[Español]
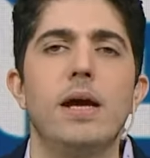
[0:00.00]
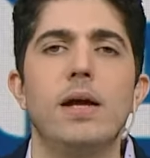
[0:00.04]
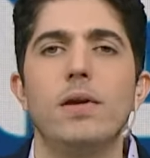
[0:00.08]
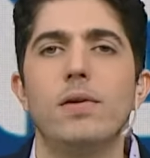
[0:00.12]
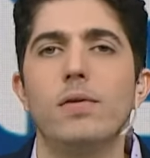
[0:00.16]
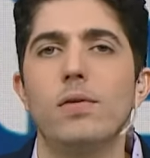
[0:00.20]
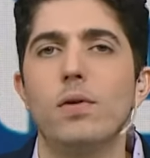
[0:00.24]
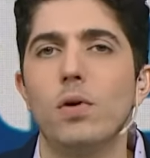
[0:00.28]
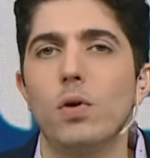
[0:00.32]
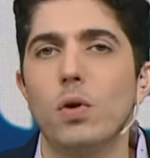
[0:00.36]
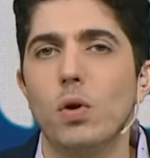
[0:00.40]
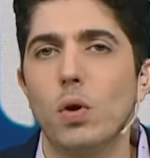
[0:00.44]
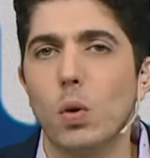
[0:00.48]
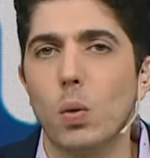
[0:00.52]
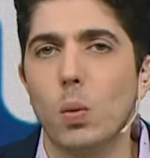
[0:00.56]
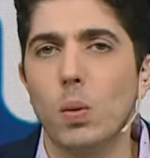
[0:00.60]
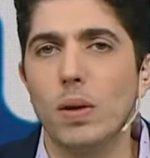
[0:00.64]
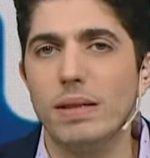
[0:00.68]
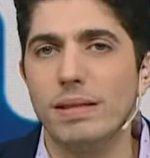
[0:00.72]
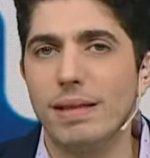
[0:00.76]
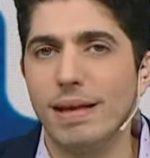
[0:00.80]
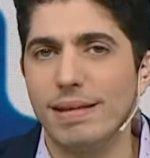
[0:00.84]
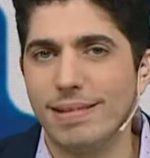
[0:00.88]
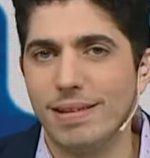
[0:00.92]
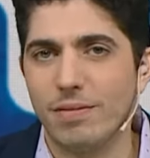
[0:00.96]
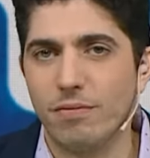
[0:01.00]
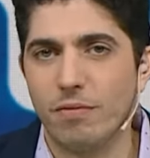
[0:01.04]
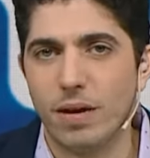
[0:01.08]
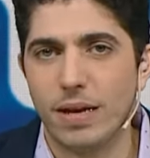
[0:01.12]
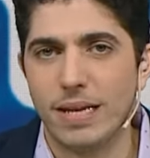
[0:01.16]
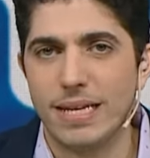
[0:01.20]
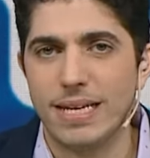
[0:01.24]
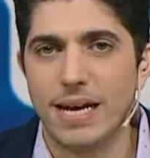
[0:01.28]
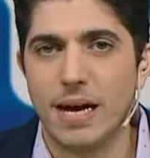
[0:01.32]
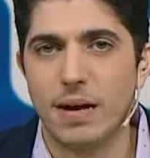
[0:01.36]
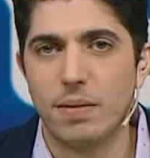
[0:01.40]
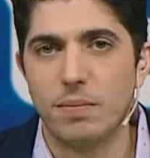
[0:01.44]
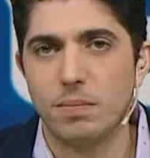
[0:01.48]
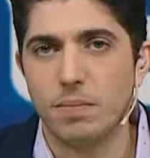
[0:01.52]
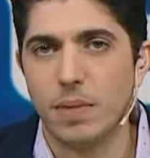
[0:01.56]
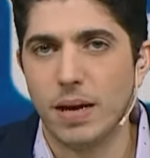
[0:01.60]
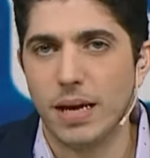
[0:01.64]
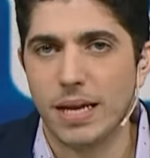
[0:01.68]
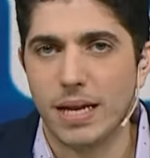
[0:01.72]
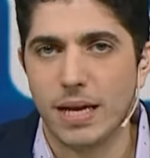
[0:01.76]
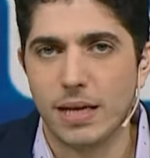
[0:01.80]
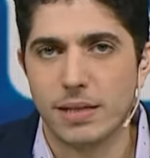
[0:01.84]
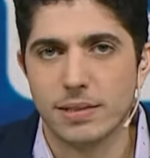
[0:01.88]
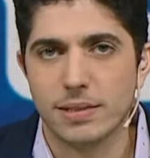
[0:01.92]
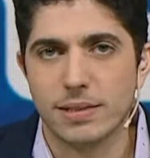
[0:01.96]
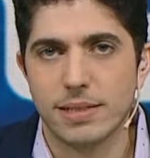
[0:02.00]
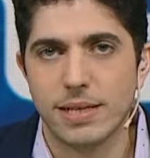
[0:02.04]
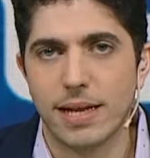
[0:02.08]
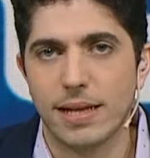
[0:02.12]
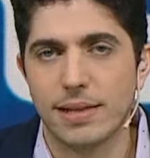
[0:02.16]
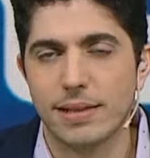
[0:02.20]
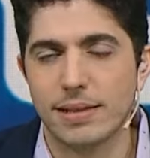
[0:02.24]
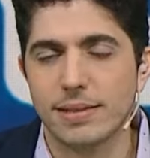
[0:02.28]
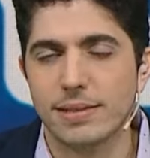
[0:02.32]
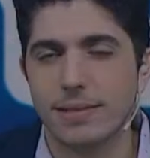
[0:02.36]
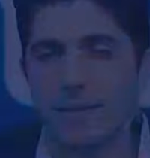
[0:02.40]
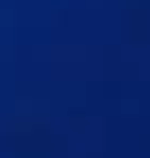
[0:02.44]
nos los cuenta Estefanía Meira Cerantes.